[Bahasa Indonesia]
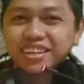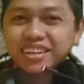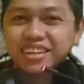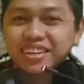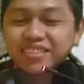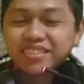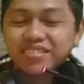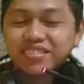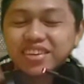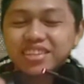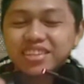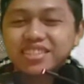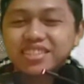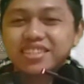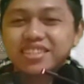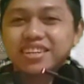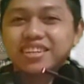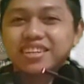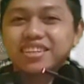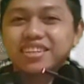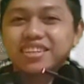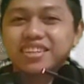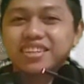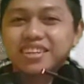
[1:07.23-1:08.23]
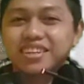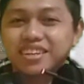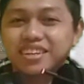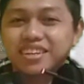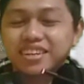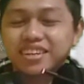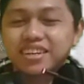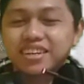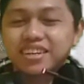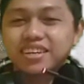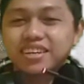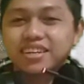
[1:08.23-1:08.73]
Masya
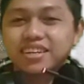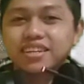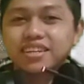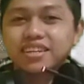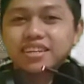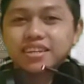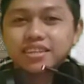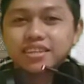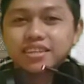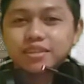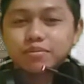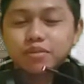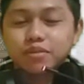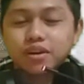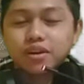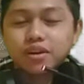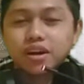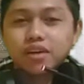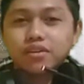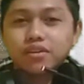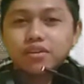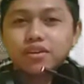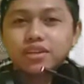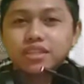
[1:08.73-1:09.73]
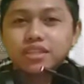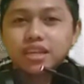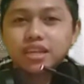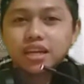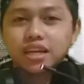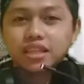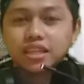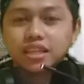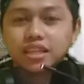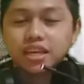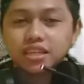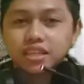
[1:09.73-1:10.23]
Allah Semoga Allah
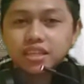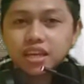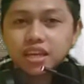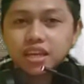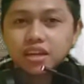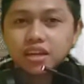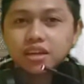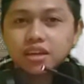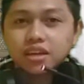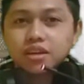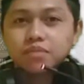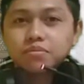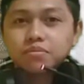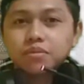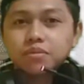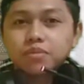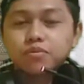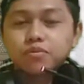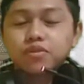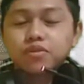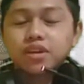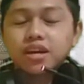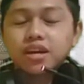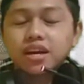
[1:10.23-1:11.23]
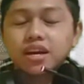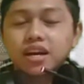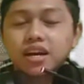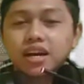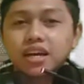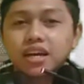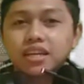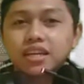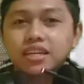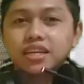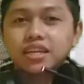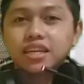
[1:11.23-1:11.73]
senantiasa
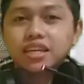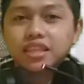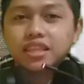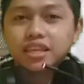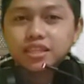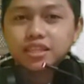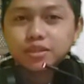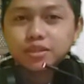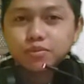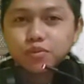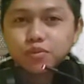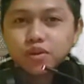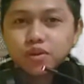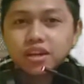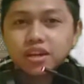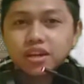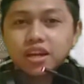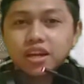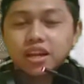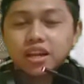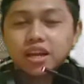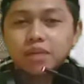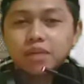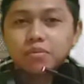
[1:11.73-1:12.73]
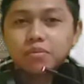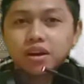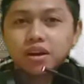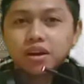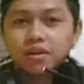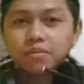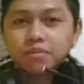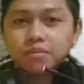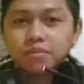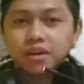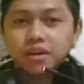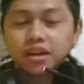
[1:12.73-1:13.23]
memudahkan kita semua dalam
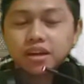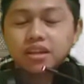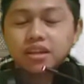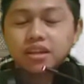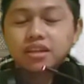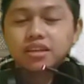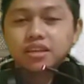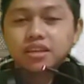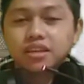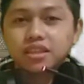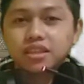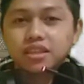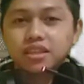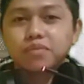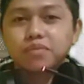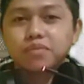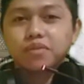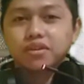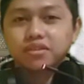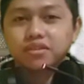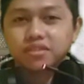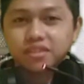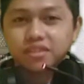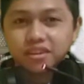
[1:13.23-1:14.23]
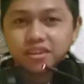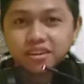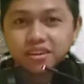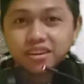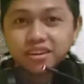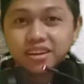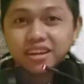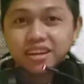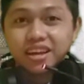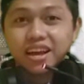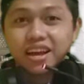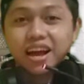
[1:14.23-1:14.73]
menghafal kitab Allah.
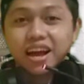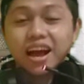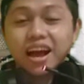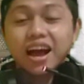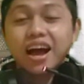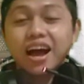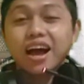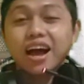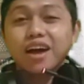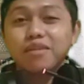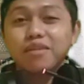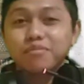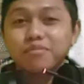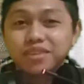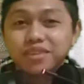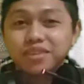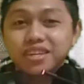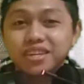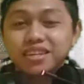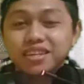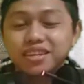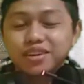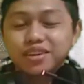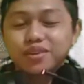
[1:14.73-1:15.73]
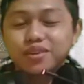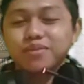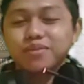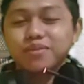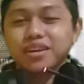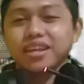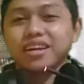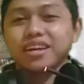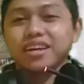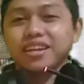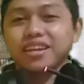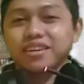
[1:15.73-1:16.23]
Amin ya robbal
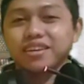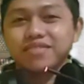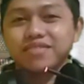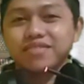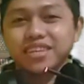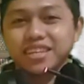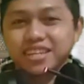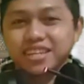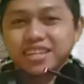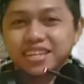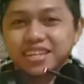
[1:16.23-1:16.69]
alamin.